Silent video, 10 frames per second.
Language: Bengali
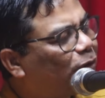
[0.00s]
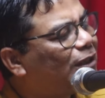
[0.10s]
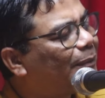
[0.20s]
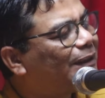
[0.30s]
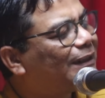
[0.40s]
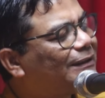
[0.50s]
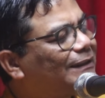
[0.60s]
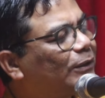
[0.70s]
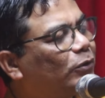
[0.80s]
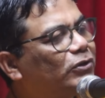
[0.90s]
এখন আমাদেরকে
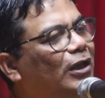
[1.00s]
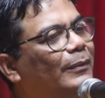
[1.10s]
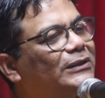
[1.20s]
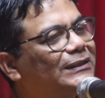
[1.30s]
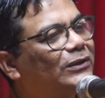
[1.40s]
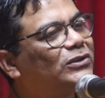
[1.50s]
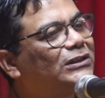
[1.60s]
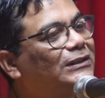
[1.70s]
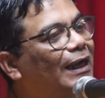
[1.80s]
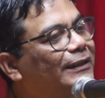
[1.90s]
যেটা করতে হবে সেটা
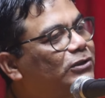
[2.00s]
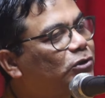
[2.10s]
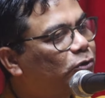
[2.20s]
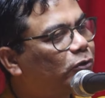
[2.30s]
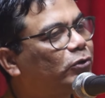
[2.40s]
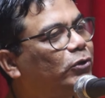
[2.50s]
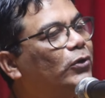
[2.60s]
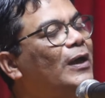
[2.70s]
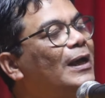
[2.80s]
হচ্ছে যা কিছু সত্য